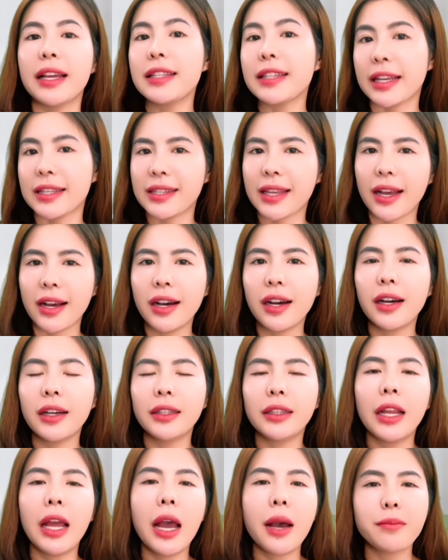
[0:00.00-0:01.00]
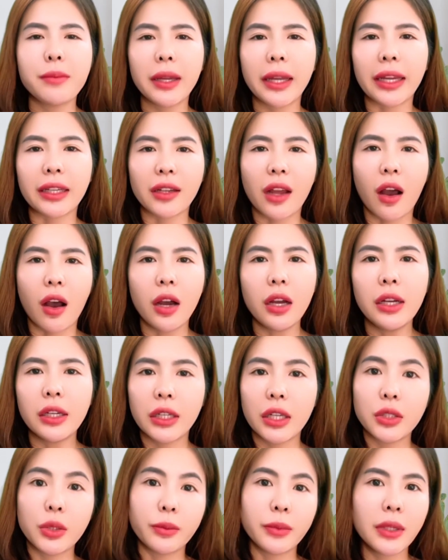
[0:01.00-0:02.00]
dễ chảy xệ hơn. Bên cạnh đó,
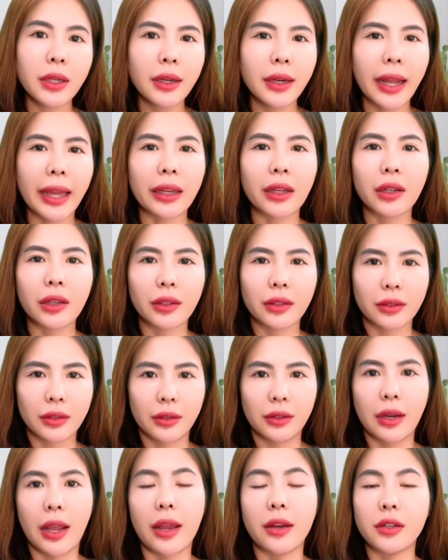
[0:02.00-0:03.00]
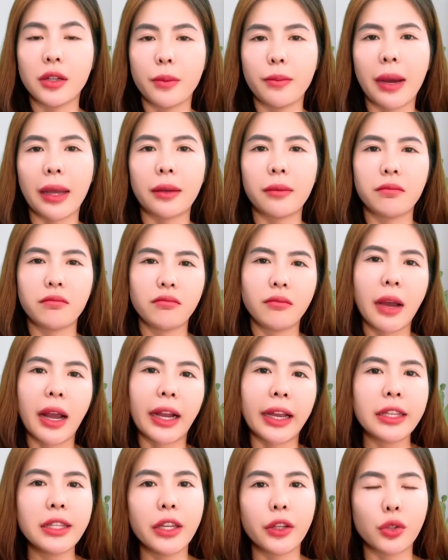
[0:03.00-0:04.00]
khi dùng nước lạnh để rửa mặt
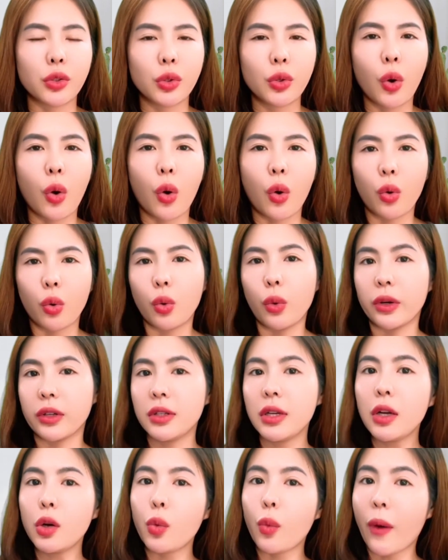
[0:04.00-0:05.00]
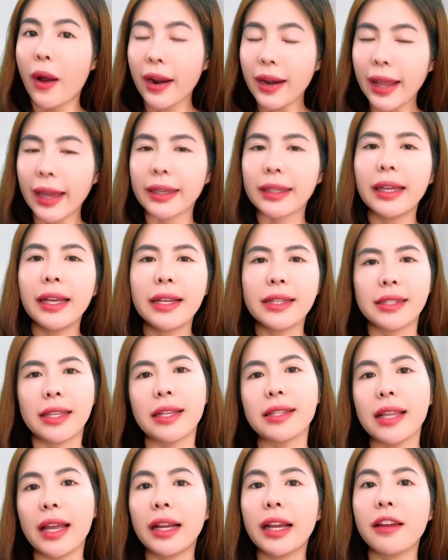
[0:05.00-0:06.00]
mà cái nhiệt độ của nước quá lạnh
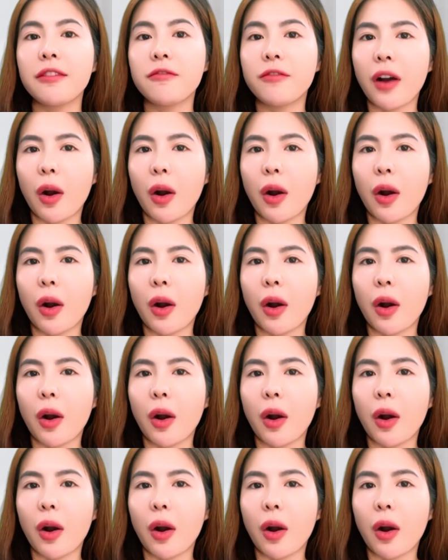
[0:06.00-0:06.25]
sẽ dễ gây